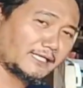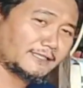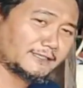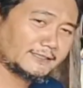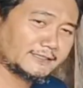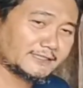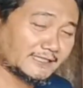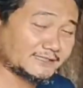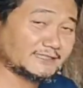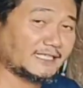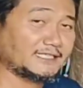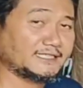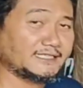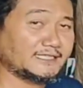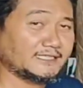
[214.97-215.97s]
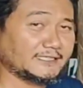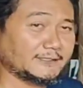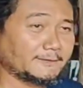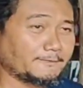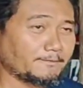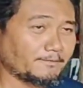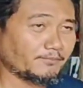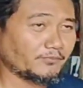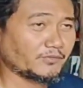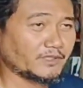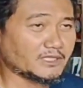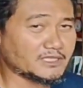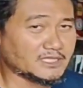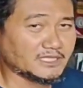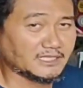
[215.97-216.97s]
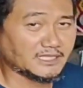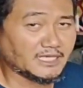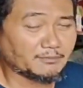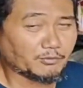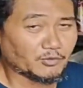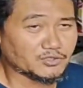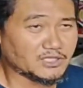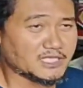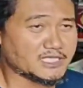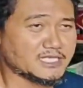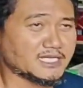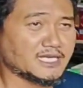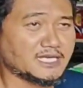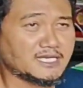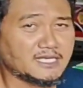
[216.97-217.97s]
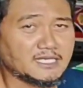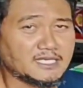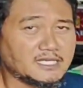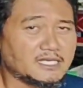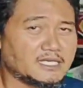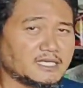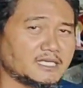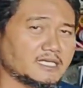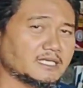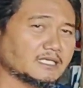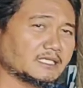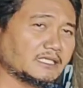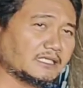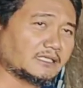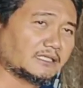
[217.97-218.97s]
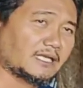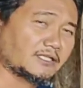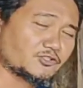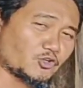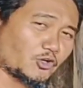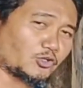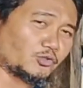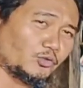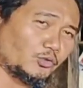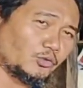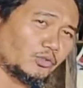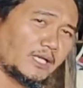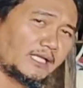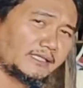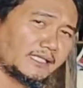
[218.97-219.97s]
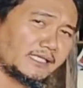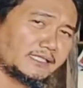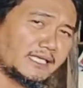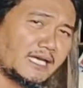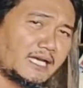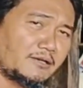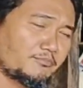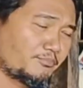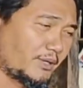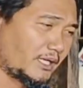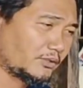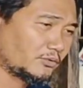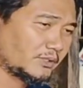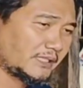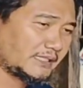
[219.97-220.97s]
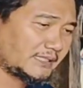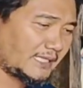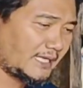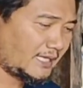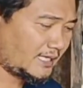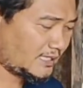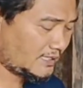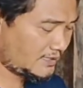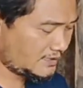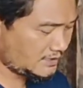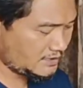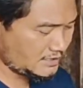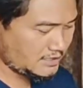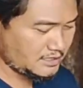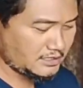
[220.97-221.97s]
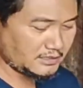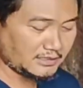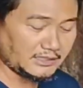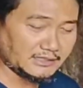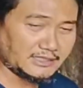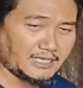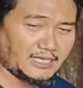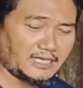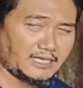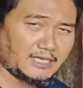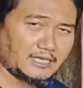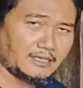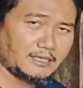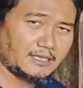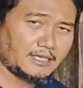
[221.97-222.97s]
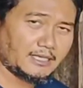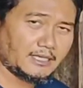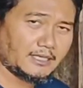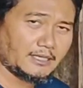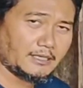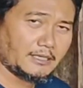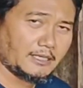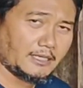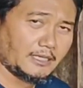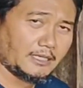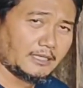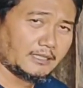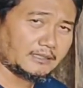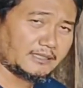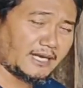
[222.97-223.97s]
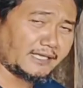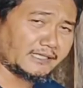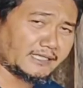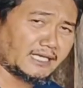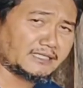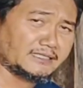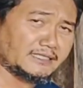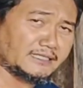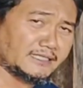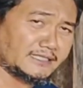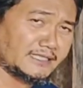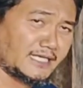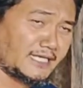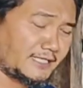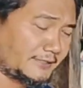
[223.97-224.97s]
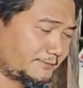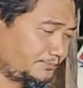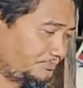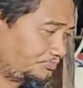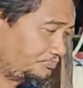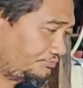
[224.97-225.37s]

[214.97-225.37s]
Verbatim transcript: akan terjadi ya, sehingga prosesnya kita cor dulu lantainya baru kita kita naikkan dindingnya